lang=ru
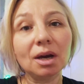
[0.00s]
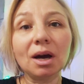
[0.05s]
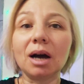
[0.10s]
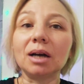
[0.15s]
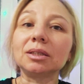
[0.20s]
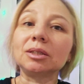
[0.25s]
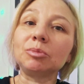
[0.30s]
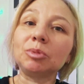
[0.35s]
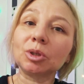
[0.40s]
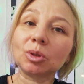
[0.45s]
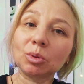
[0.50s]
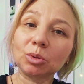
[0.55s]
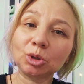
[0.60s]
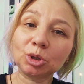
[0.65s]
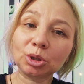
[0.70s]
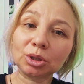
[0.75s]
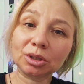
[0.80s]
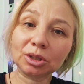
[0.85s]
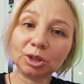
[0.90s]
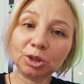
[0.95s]
а тебе
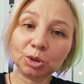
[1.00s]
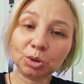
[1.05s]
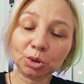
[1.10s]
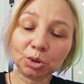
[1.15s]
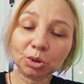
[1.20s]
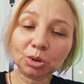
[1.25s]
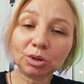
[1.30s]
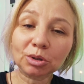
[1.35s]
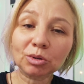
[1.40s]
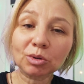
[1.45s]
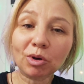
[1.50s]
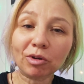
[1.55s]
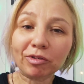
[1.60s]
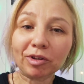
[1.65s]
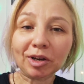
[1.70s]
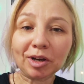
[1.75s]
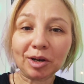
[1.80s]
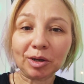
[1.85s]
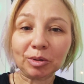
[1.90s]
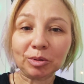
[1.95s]
хочется еще что-то
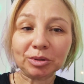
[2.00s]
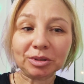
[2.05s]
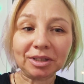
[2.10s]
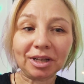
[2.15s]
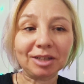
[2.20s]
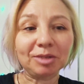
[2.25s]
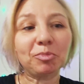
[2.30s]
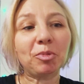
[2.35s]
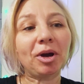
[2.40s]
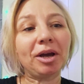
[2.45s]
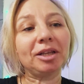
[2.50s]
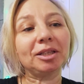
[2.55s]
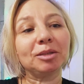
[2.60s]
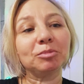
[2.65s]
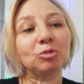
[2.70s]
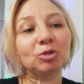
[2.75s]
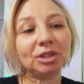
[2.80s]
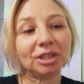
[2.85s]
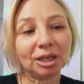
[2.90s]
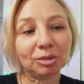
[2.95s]
новенькое узнать,
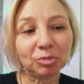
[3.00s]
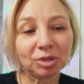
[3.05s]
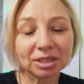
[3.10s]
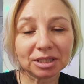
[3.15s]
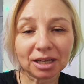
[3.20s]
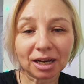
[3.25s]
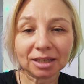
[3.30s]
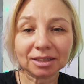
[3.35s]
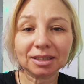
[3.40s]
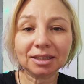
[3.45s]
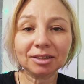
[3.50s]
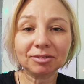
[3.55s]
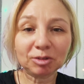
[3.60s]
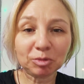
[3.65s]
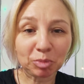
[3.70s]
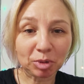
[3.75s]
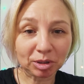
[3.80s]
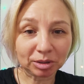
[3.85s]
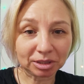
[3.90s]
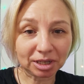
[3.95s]
поэтому ты обязательно
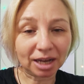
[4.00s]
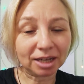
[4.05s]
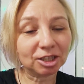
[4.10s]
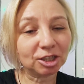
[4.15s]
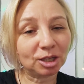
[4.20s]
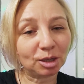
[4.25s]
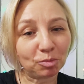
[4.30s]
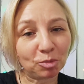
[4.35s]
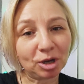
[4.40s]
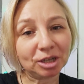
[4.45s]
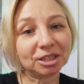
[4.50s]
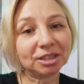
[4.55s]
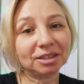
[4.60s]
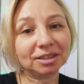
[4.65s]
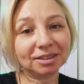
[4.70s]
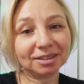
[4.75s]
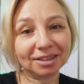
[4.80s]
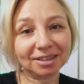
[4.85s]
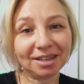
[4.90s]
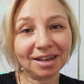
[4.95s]
выполняешь
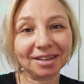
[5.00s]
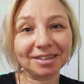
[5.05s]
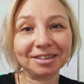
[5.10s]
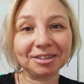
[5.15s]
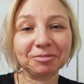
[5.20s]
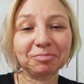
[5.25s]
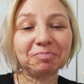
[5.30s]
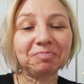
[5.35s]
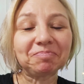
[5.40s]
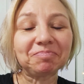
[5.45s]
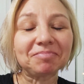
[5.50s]
домашние задания.